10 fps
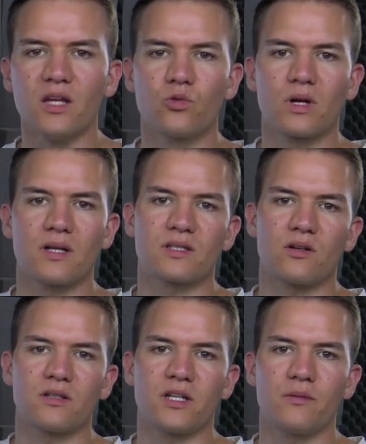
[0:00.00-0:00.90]
Du kannst
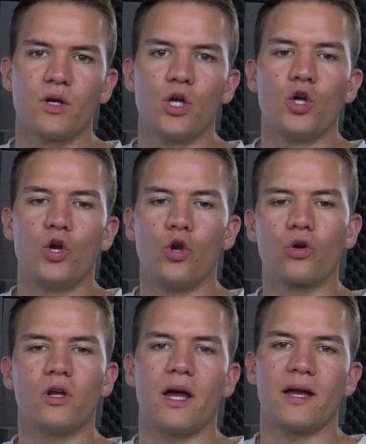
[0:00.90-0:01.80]
außerdem
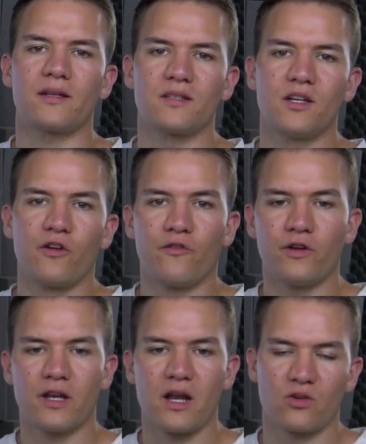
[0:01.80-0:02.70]
Lookalikes
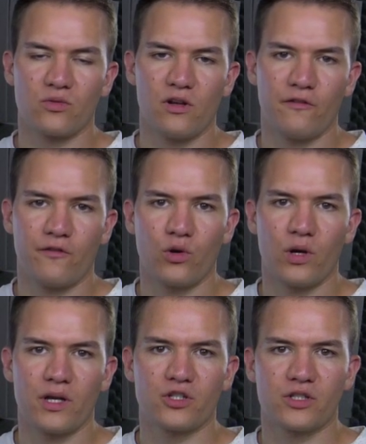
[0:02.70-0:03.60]
von den aktuellen
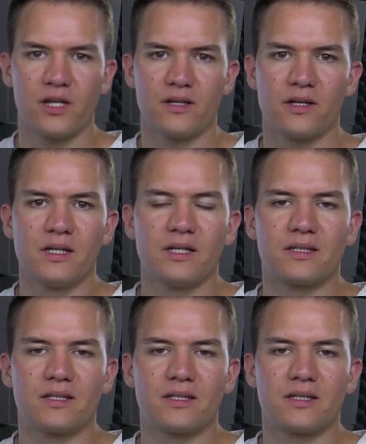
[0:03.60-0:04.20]
Followern erstellen,